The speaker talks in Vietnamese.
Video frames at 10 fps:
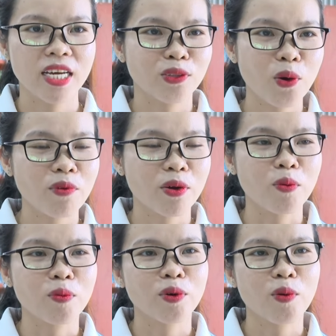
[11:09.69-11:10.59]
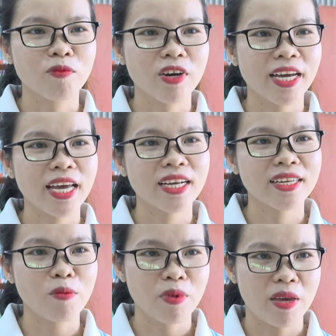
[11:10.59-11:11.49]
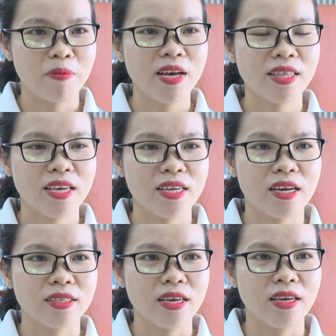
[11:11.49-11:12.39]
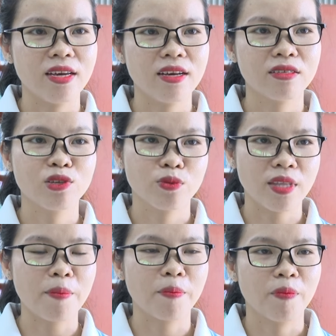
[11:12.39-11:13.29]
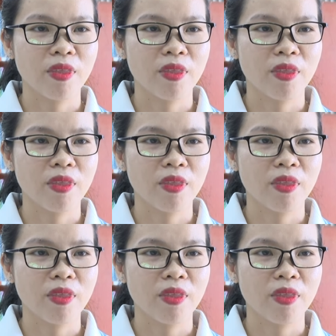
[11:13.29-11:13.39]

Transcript: Tôi và cùng với các đồng nghiệp thì sẽ sưu tầm